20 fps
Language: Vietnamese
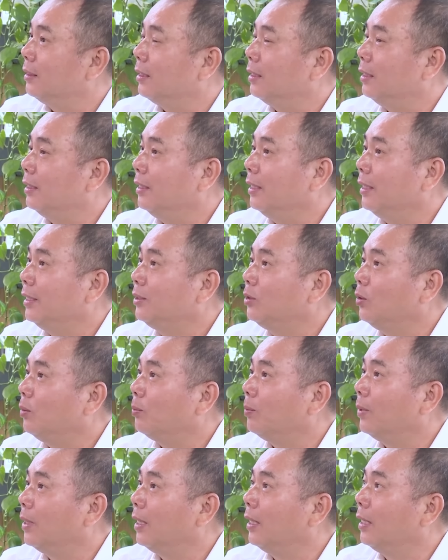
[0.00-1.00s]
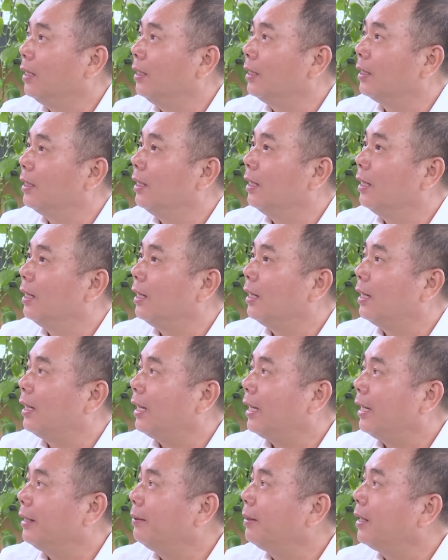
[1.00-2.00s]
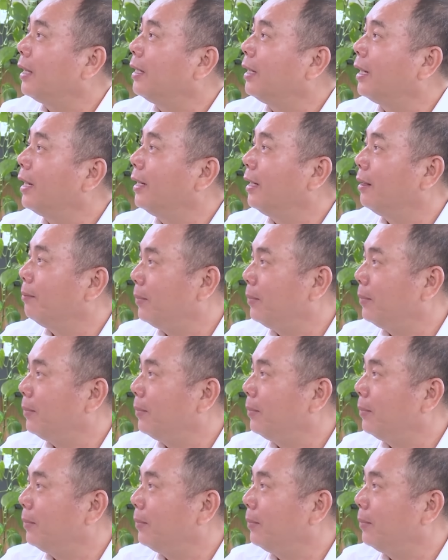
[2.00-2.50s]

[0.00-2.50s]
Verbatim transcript: Hình đấy chụp được hai hai hai